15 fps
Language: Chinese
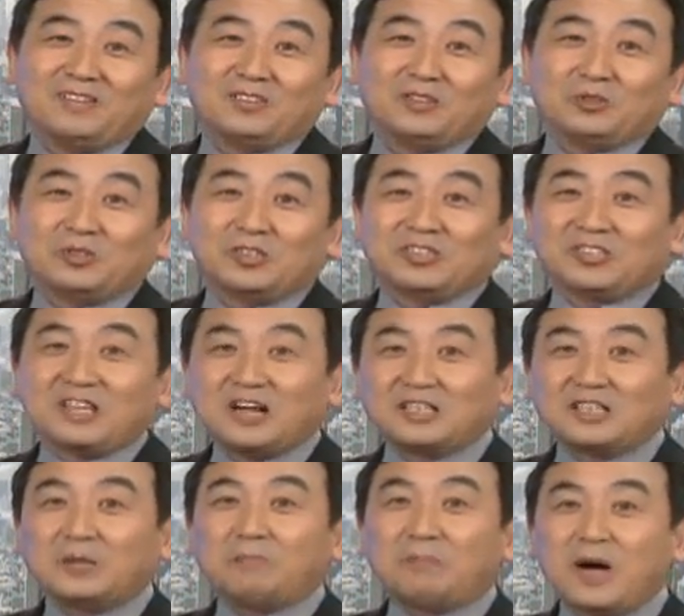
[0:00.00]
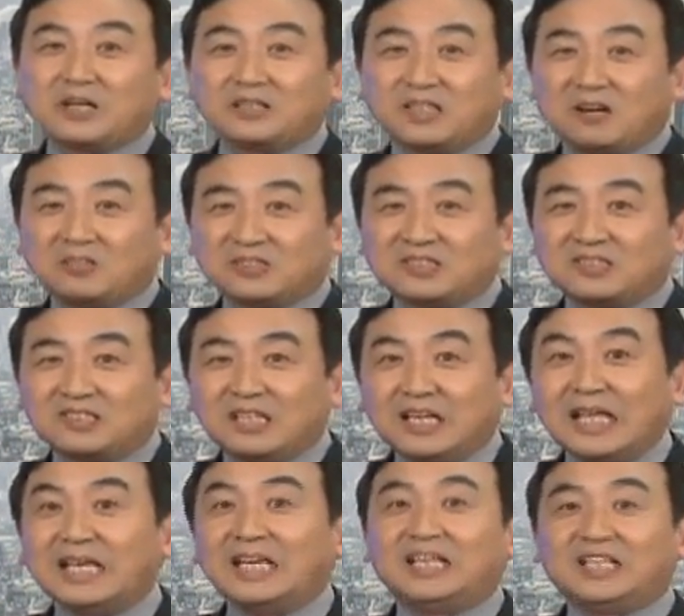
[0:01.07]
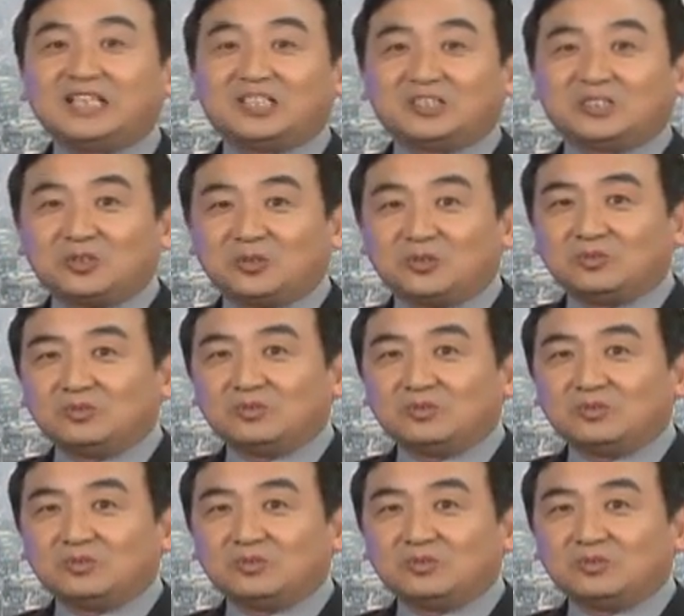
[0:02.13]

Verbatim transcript: 就是当你碰到利益的时候，